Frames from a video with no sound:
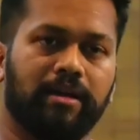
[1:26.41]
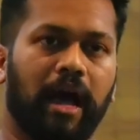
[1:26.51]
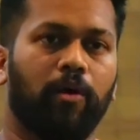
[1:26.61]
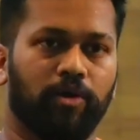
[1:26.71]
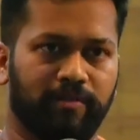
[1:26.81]

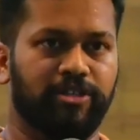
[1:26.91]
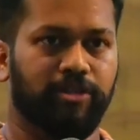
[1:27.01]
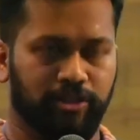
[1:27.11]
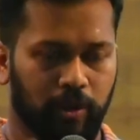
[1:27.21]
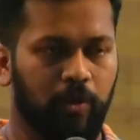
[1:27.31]
நான் ஒரு
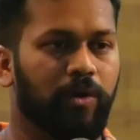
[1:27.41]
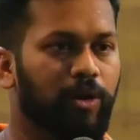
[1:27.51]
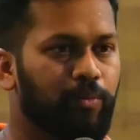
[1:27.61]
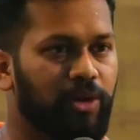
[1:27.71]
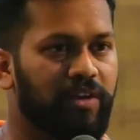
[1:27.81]
விஷயத்த சொல்லி
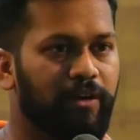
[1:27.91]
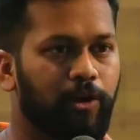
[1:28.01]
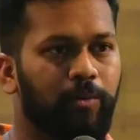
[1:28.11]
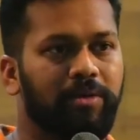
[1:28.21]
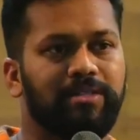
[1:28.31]
உங்களுக்கு புரிய
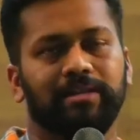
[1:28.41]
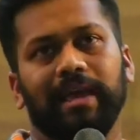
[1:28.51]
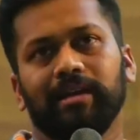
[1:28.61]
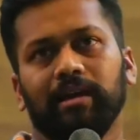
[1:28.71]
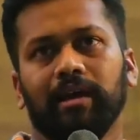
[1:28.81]
வைக்கணும் இட்ஸ் லைக்